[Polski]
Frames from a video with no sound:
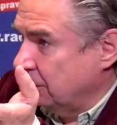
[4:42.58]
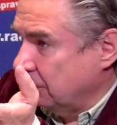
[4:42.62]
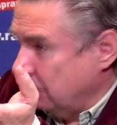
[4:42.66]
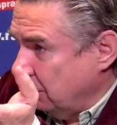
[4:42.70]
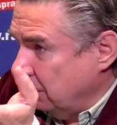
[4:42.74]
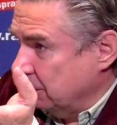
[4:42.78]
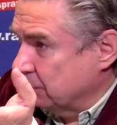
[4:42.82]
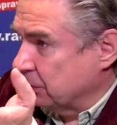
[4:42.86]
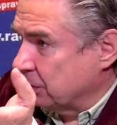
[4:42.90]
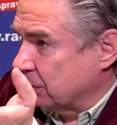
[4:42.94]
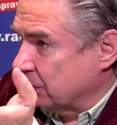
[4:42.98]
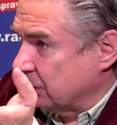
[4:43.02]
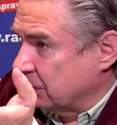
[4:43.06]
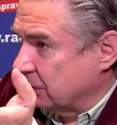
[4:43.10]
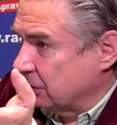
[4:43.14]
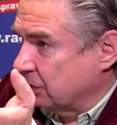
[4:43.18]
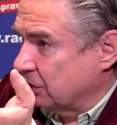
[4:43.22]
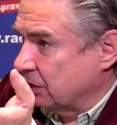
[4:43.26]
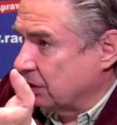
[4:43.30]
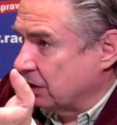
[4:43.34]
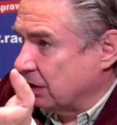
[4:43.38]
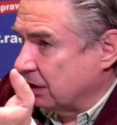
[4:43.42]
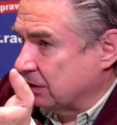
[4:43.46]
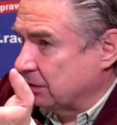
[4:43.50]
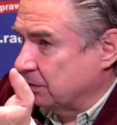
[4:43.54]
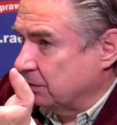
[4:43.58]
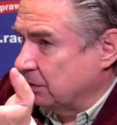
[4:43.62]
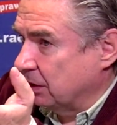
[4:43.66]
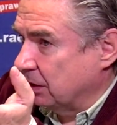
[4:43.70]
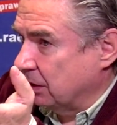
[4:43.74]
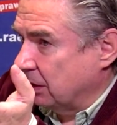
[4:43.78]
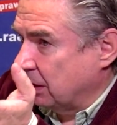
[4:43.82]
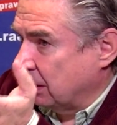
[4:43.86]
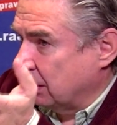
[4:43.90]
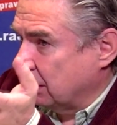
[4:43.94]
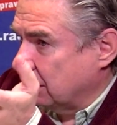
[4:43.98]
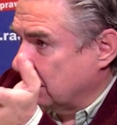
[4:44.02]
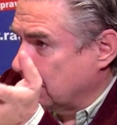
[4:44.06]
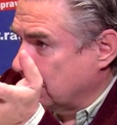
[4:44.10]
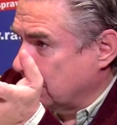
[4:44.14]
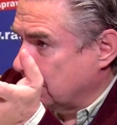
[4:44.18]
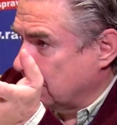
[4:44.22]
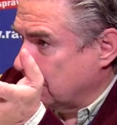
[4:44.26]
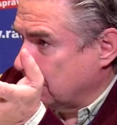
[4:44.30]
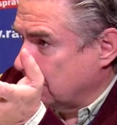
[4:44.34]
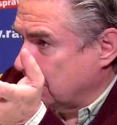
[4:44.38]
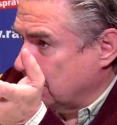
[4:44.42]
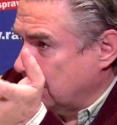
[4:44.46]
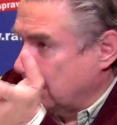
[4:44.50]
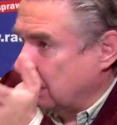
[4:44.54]
dobrze, że jest coraz to, mniej. To jest...
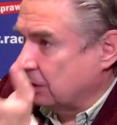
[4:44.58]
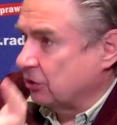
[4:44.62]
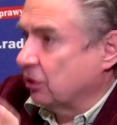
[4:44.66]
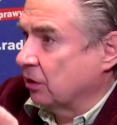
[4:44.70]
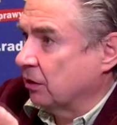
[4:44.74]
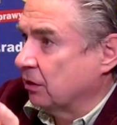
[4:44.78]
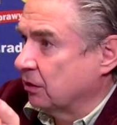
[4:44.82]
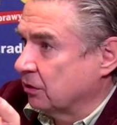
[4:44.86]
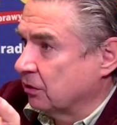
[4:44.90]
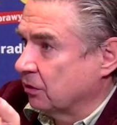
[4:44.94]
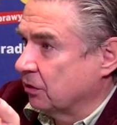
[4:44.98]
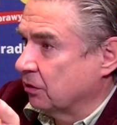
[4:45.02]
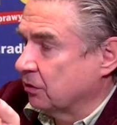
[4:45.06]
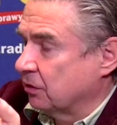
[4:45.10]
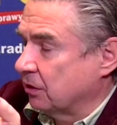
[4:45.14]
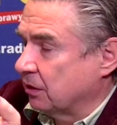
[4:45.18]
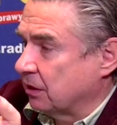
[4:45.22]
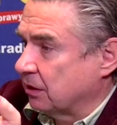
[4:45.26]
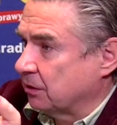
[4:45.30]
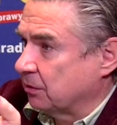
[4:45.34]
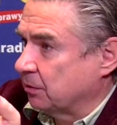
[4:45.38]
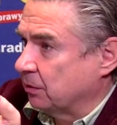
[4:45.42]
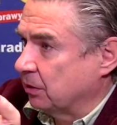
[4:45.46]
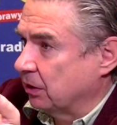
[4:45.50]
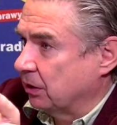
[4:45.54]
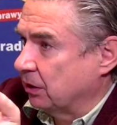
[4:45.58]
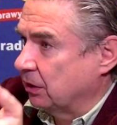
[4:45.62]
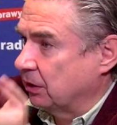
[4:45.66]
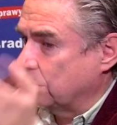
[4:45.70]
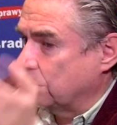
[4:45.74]
Dlaczego jest go coraz mniej?